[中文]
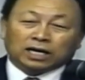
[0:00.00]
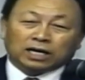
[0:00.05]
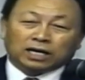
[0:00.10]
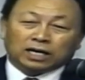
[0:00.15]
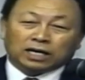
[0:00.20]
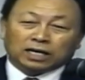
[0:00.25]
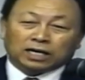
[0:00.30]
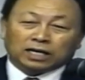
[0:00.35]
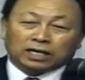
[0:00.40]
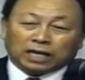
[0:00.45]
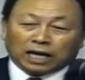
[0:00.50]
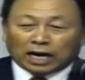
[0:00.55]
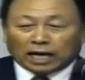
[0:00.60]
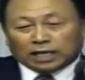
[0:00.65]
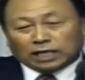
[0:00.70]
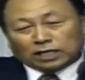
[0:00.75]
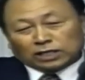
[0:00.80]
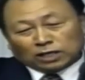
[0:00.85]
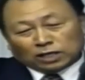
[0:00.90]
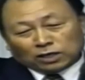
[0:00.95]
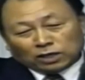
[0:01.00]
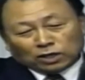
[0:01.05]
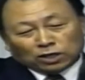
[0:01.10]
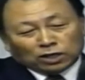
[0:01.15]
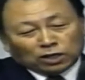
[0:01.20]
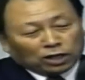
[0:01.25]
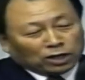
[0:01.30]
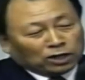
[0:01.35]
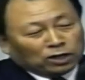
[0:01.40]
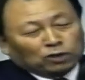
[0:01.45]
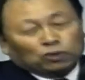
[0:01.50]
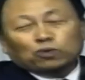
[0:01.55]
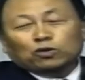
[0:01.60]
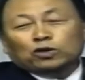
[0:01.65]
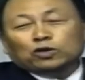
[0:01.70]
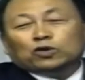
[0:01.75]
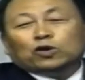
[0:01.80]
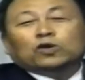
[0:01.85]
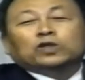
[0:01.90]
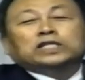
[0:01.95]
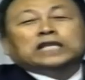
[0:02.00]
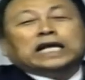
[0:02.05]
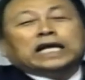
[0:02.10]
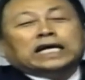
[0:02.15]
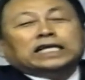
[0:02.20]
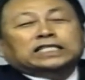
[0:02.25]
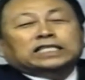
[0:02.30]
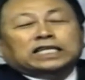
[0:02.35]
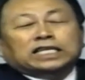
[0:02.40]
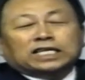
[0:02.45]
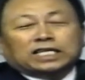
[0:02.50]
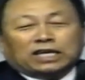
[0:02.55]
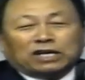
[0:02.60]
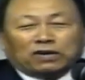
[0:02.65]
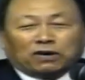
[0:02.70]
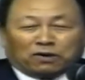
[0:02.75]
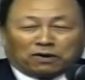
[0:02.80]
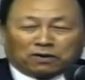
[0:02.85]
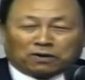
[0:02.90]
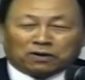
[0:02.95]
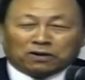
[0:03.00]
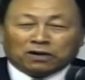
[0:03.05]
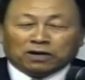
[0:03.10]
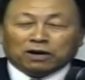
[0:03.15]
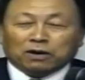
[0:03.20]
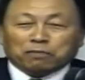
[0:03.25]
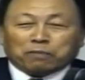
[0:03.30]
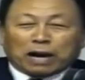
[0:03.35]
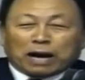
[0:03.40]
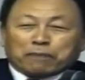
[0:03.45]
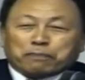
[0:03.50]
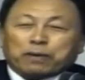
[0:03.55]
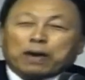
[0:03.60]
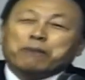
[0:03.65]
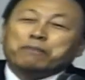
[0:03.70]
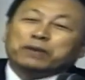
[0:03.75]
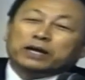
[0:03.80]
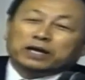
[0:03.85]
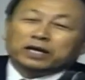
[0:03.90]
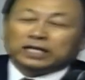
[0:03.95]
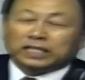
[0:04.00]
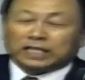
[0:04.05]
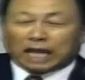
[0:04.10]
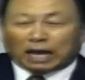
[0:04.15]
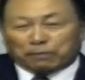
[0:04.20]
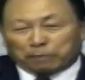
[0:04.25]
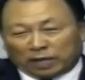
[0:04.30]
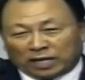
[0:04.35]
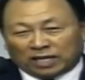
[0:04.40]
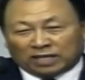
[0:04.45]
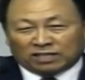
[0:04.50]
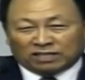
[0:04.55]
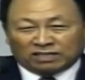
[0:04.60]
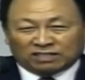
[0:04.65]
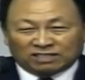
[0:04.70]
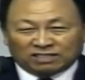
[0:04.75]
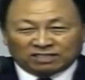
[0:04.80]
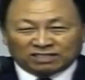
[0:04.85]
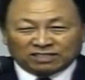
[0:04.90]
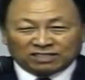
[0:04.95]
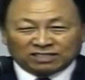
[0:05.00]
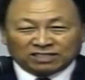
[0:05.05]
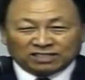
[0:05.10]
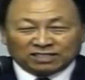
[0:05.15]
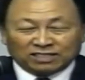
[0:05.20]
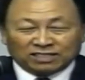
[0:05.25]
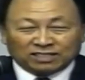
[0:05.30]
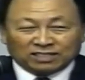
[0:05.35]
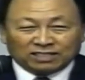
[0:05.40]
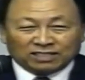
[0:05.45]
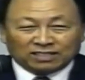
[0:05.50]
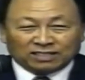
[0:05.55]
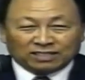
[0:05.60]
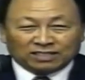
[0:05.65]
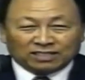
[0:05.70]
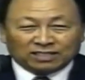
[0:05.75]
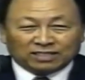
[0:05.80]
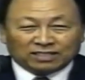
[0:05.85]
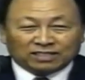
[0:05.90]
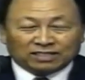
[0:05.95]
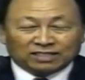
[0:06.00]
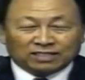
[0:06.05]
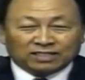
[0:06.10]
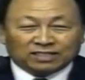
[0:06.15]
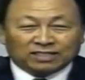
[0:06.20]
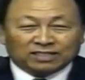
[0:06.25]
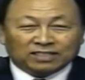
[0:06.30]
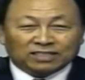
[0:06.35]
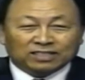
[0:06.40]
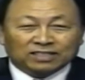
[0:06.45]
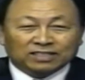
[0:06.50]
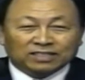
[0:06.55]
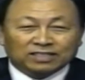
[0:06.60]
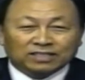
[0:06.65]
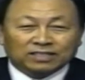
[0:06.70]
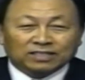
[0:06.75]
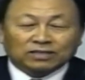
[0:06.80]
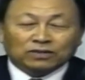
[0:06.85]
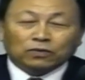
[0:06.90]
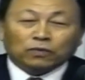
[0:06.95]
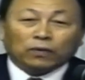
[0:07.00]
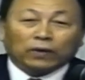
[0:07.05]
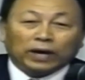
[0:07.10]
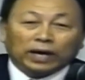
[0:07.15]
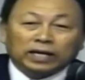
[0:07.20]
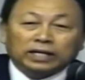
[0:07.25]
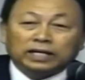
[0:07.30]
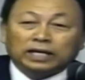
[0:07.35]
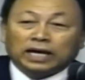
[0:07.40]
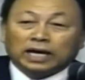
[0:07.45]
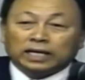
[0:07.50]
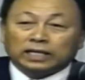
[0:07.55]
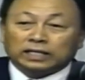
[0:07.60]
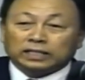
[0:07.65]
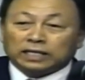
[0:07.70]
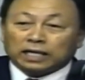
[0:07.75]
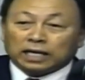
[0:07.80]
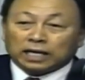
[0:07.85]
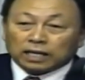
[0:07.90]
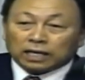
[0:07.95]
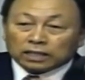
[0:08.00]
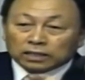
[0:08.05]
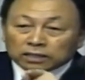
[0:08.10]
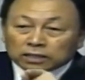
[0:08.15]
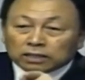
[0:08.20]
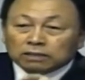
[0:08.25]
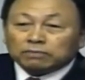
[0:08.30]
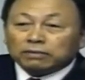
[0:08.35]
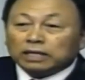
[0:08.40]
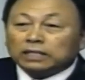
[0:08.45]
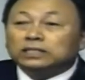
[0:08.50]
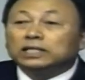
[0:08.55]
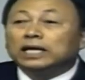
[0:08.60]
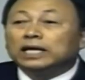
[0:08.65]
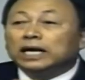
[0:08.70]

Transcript: 获得圣灵，圣灵的果实是爱。加勒泰是五章二十二节，圣灵使我们呼喊耶稣为我的主。